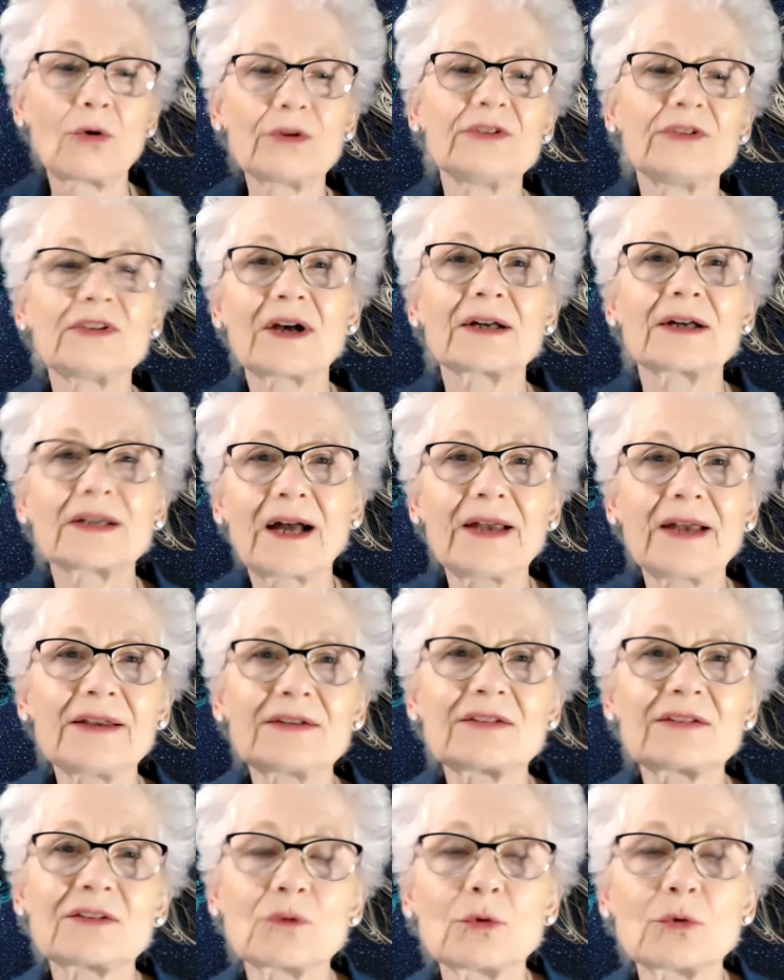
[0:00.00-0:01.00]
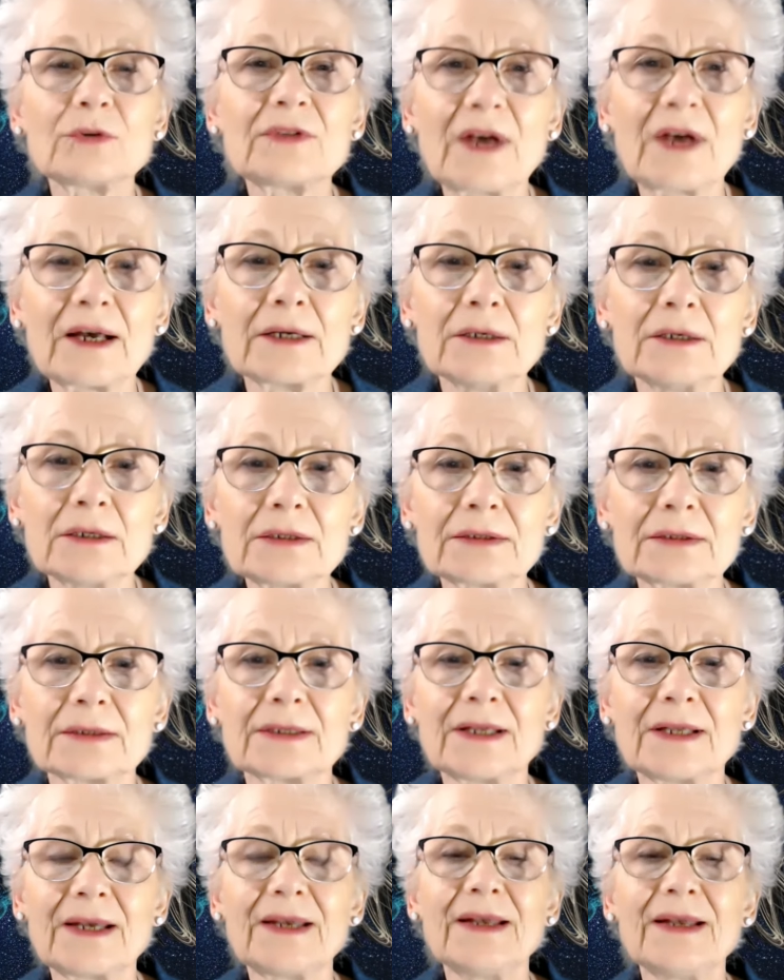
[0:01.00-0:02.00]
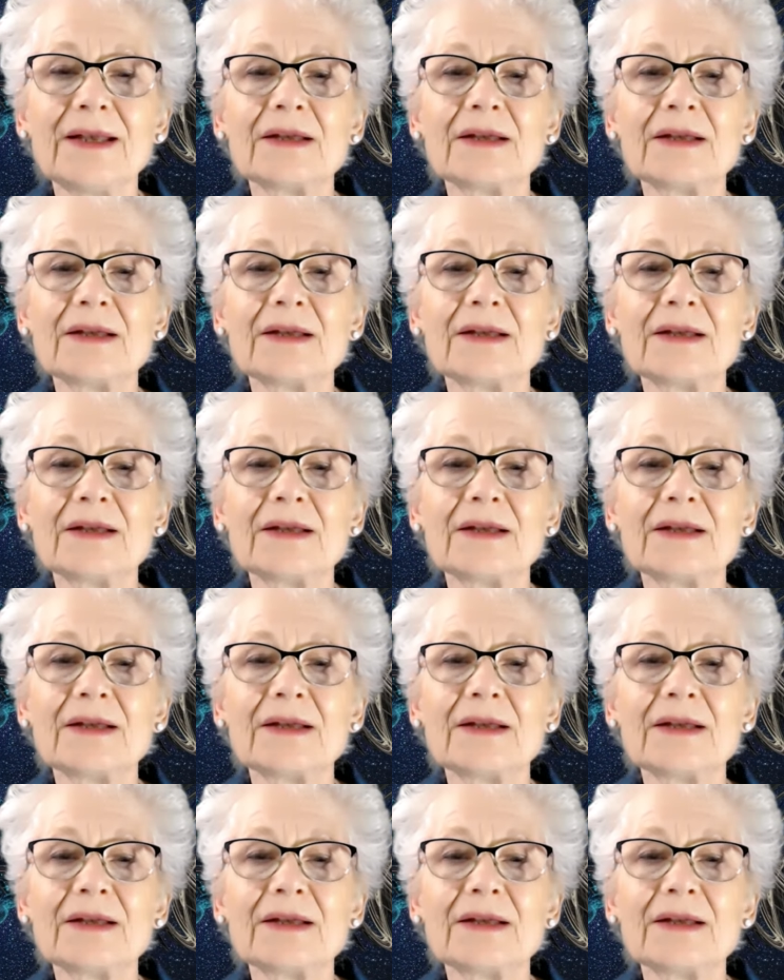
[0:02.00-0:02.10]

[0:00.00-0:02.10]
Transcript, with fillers: Unser Geist, unser Hirn,